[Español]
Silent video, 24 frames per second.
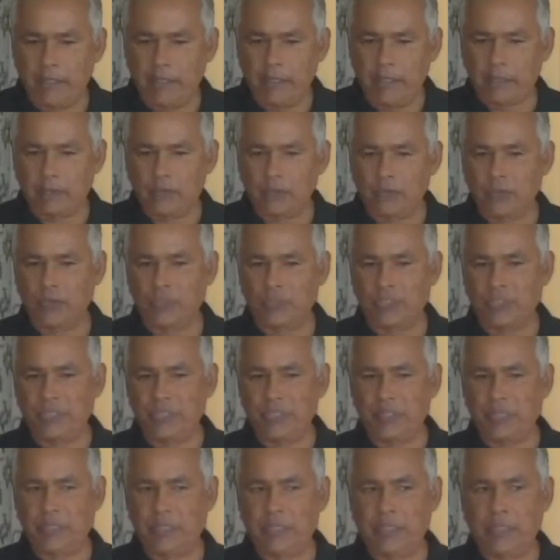era
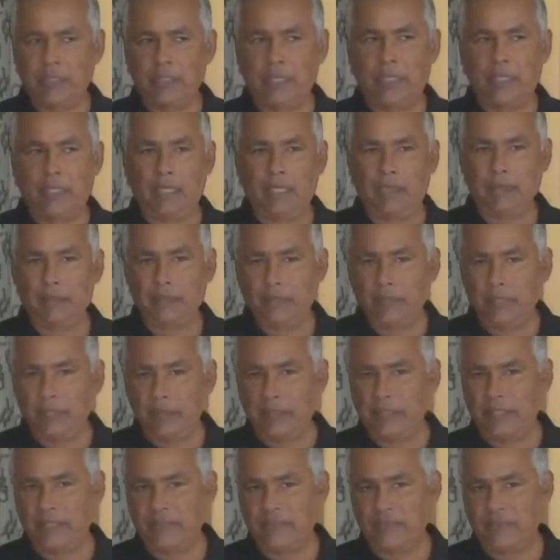conocida a
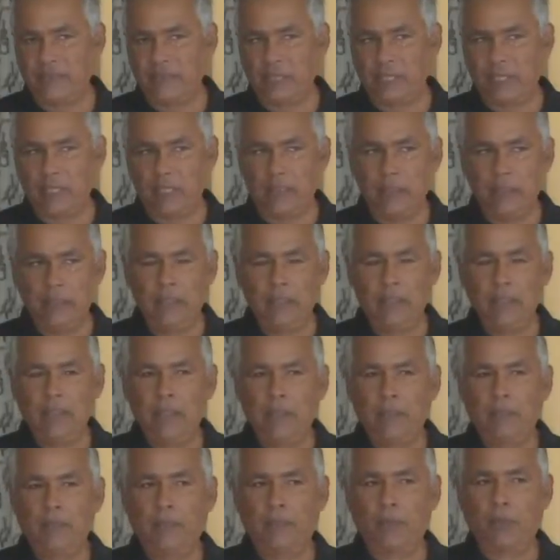nivel nacional
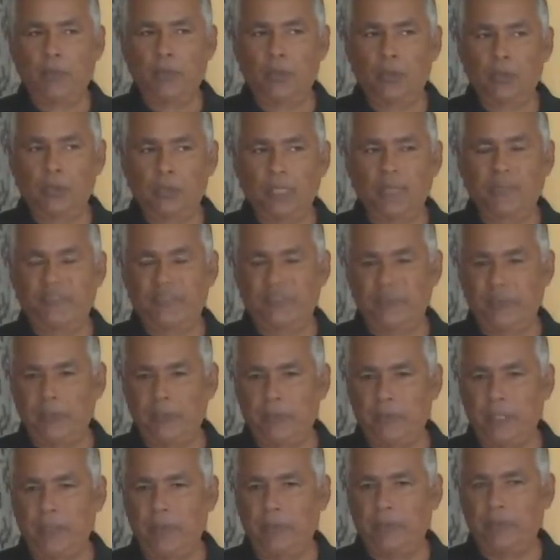por la
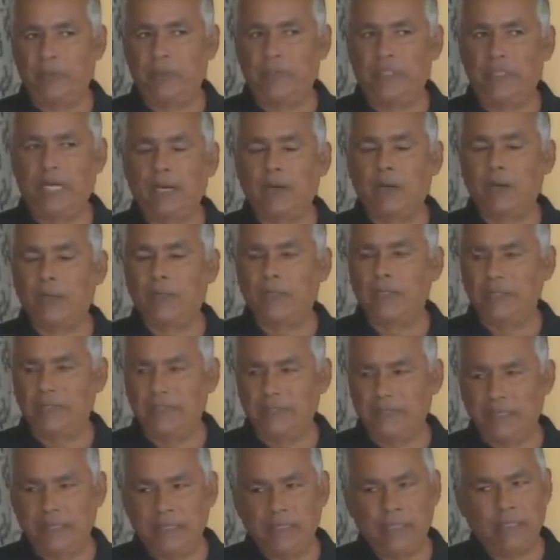fibra. Ya hoy
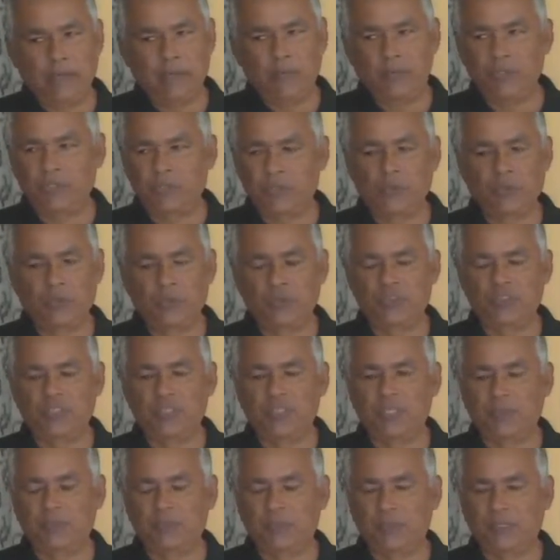en día no es
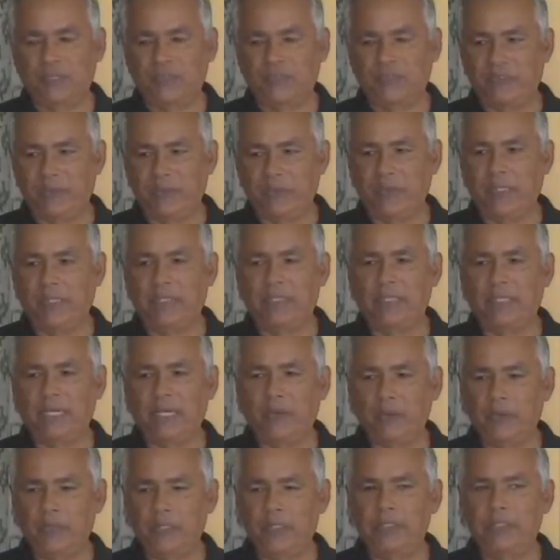conocida por la fibra,
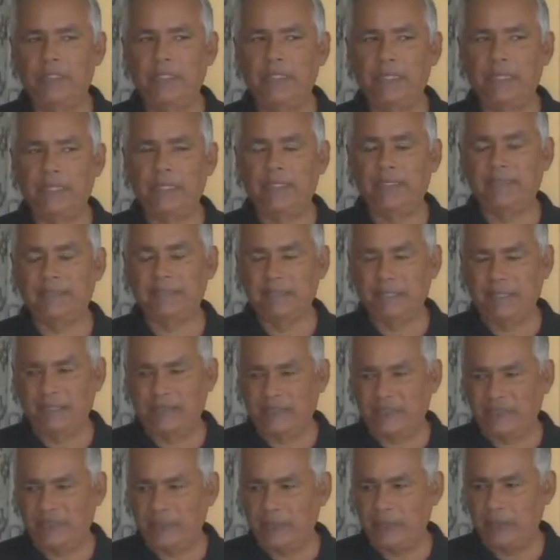ya hoy en día es
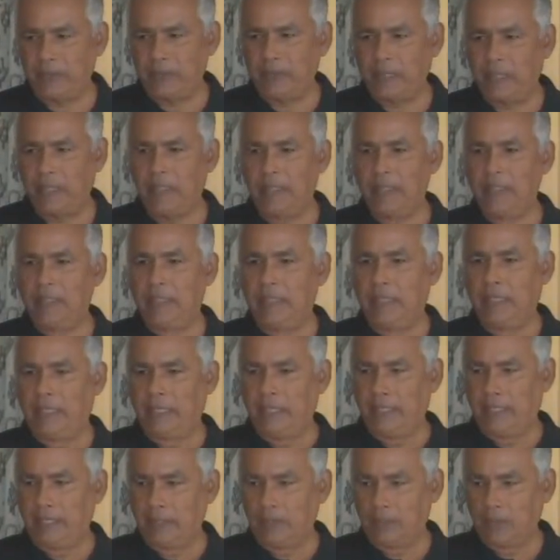la fibra,
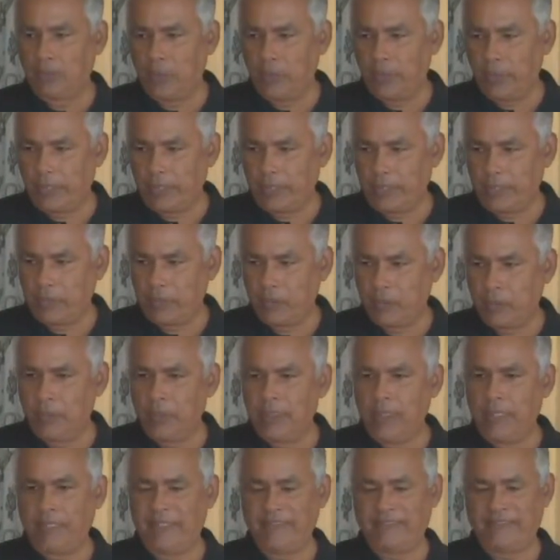es el cuero,
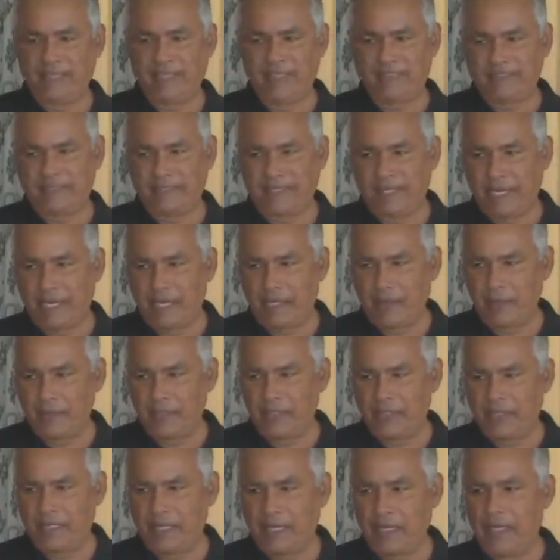es la
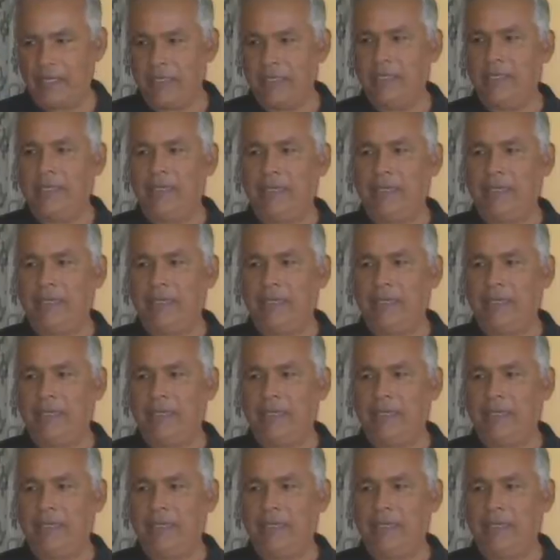cerámica,